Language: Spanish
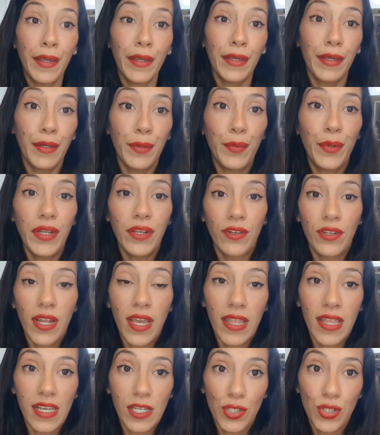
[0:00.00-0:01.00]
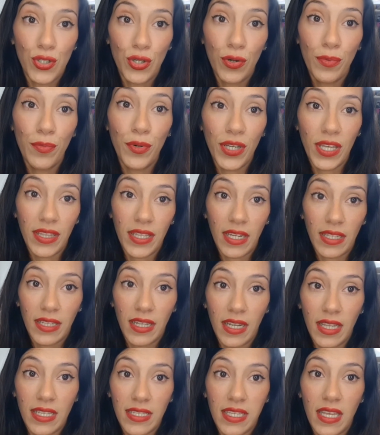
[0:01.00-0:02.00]
Y bueno, nada, yo voy a
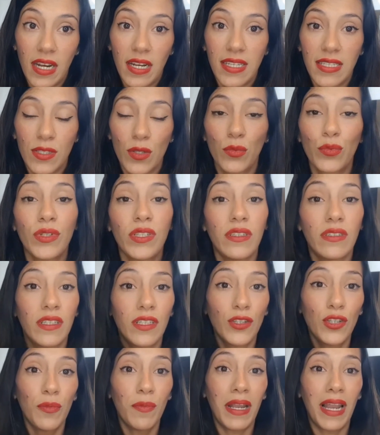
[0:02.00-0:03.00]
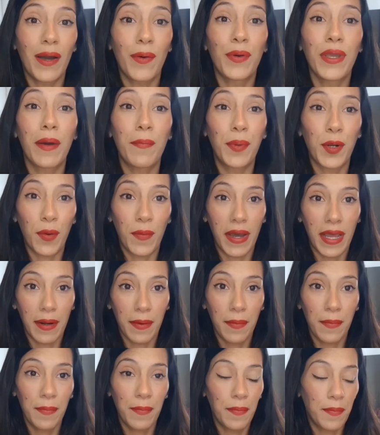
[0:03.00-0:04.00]
tratar de hacerles un intento y me las voy a
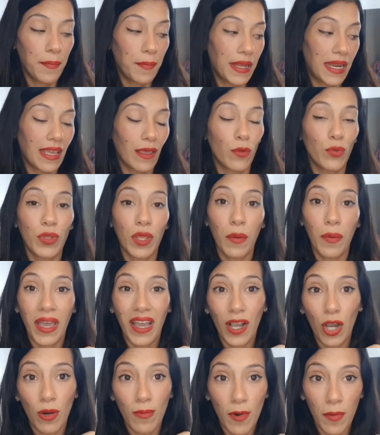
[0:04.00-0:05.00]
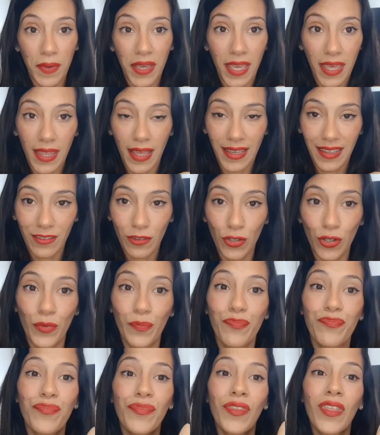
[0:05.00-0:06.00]
probar para que ustedes vean cómo me queda esto
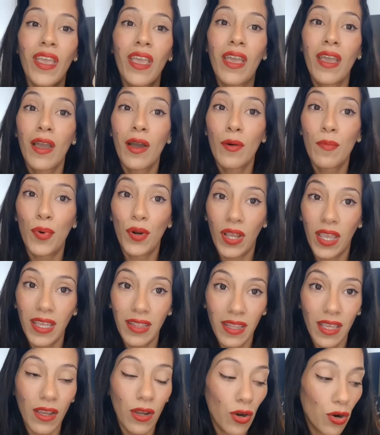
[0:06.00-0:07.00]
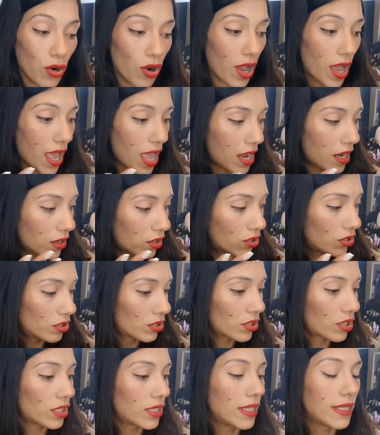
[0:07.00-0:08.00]
porque tengo algo
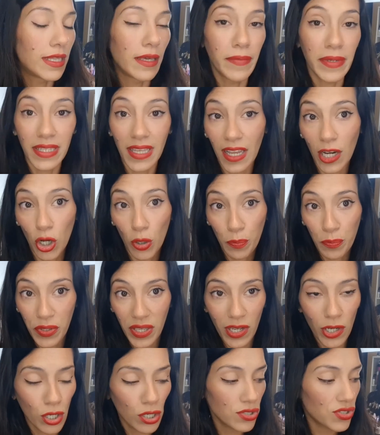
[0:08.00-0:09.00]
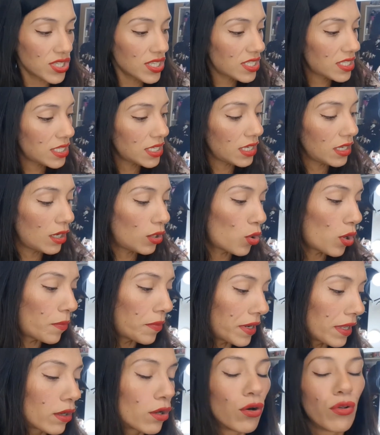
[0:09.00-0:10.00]
con el temita de los pies. No sé si lo
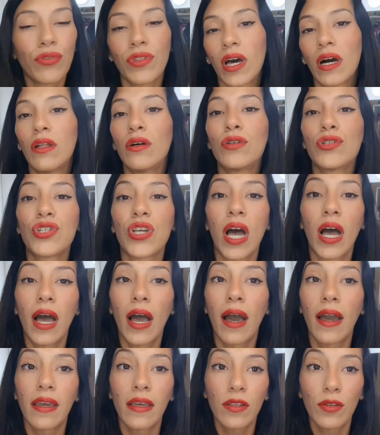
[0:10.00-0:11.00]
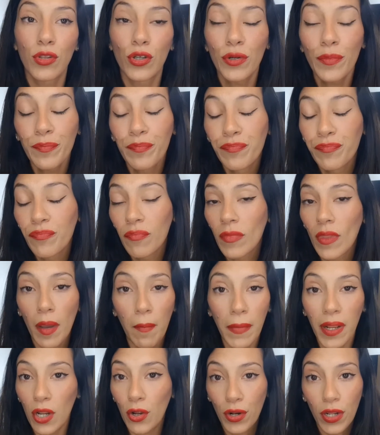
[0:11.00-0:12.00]
habré contado ya a esto,
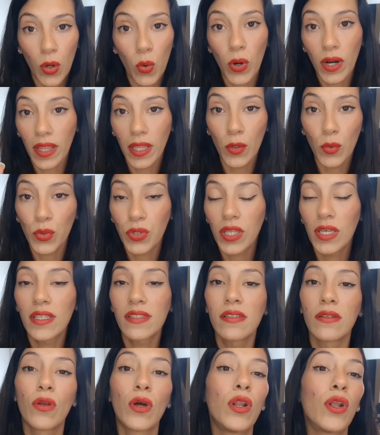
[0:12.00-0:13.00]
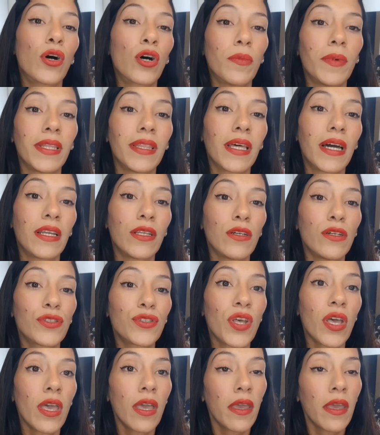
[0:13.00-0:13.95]
me lo recuerdan ustedes, si no en los comentarios.